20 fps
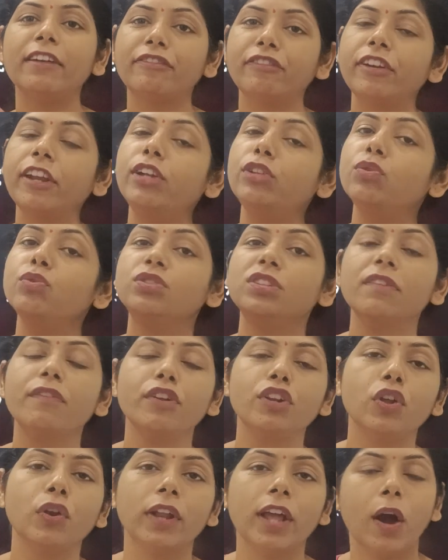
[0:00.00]
डेफिनेट दूसरी
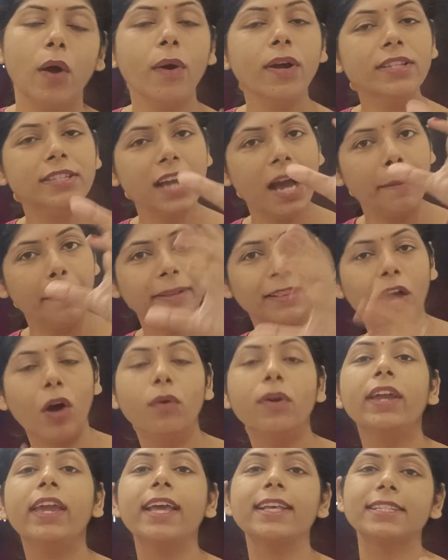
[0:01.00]
वीडियो ले आऊंगी जहां
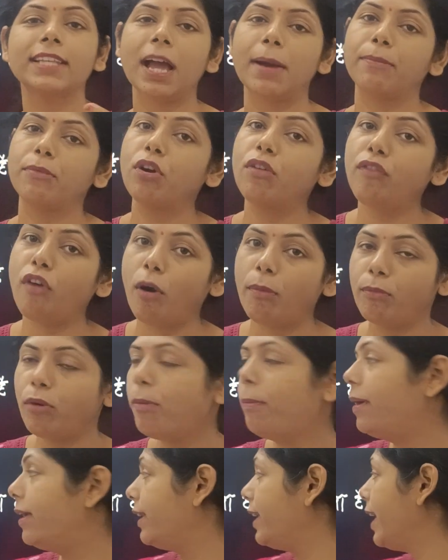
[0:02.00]
बताऊंगी कैसे आपको फॉर्म
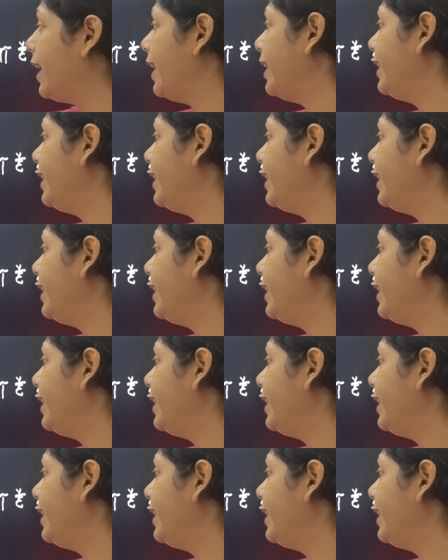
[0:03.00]
को भरना